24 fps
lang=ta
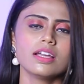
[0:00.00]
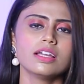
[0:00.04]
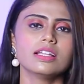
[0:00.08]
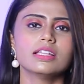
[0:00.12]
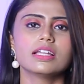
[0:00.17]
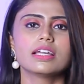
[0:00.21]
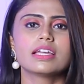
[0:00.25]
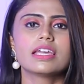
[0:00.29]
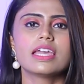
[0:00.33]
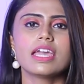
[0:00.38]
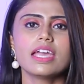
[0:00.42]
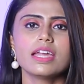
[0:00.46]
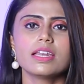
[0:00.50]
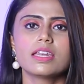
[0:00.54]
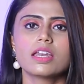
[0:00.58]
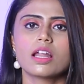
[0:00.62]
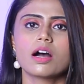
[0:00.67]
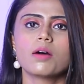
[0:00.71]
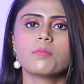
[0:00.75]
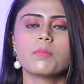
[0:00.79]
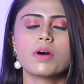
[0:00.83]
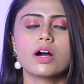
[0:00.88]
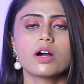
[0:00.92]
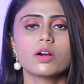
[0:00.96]
இந்த கே
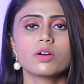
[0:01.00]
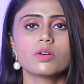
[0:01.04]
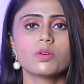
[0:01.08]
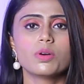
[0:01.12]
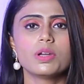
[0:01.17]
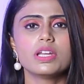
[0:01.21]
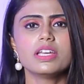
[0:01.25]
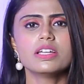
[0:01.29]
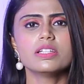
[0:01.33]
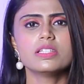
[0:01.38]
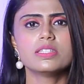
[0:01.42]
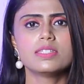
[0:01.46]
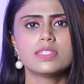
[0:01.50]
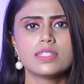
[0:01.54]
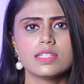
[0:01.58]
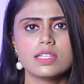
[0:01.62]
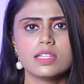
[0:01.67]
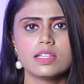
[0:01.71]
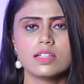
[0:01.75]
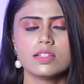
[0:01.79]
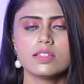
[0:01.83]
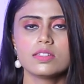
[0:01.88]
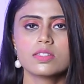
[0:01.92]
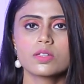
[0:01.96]
ட்ராமா கொரியன்
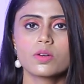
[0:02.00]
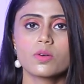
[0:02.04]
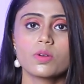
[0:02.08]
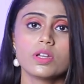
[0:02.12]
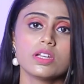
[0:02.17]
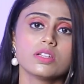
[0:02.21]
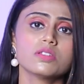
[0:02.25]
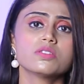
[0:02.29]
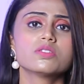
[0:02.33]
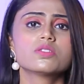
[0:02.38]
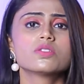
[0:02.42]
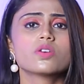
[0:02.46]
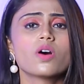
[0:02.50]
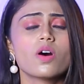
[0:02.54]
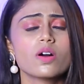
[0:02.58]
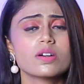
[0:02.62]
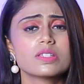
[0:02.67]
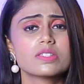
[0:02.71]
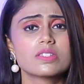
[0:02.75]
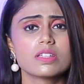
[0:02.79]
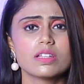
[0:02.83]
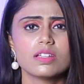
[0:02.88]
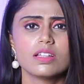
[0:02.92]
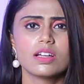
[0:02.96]
சீரீஸ் கொரியன்
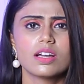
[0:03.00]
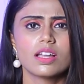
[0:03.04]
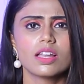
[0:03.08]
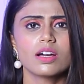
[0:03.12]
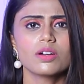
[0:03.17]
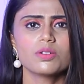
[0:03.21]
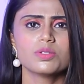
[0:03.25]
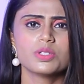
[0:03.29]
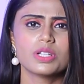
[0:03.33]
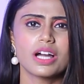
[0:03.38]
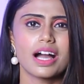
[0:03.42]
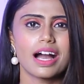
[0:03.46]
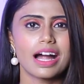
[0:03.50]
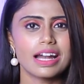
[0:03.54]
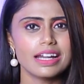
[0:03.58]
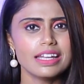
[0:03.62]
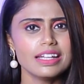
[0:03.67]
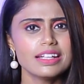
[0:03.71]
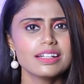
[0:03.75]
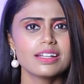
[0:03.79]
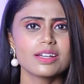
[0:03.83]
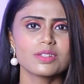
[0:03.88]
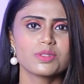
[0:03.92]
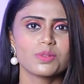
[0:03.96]
சாங்ஸ் இதுக்கெல்லாம் கொஞ்சம்
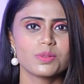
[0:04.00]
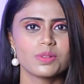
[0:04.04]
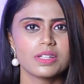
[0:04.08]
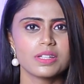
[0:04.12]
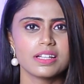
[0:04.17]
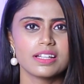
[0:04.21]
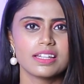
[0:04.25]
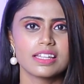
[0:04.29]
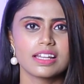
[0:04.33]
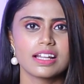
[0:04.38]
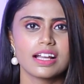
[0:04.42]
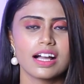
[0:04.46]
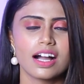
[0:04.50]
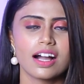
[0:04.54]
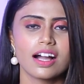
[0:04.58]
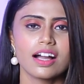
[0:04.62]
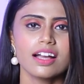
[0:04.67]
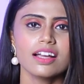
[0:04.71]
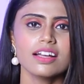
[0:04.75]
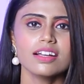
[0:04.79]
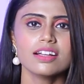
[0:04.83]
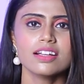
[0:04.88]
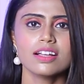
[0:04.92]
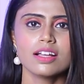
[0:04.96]
அடிக்டாக சுற்றிக்கிட்டு இருக்காங்க
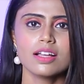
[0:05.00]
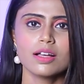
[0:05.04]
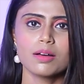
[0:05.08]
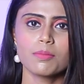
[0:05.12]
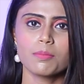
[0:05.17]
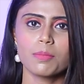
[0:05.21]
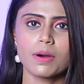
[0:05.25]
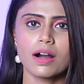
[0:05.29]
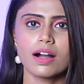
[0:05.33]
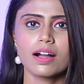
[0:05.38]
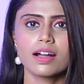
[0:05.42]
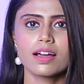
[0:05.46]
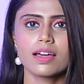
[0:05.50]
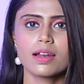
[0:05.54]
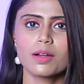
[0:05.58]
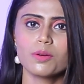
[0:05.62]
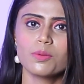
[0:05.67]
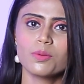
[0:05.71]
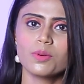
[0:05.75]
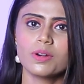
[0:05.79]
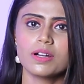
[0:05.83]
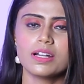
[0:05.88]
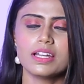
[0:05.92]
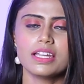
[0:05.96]
பார்க்குற
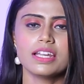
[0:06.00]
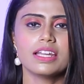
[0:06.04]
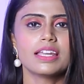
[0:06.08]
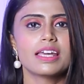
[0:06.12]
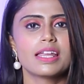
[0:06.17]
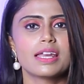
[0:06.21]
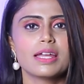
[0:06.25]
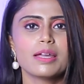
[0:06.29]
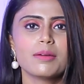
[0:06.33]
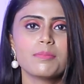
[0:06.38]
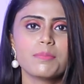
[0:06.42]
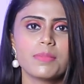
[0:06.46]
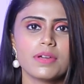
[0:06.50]
உங்கள்லேயே நிறைய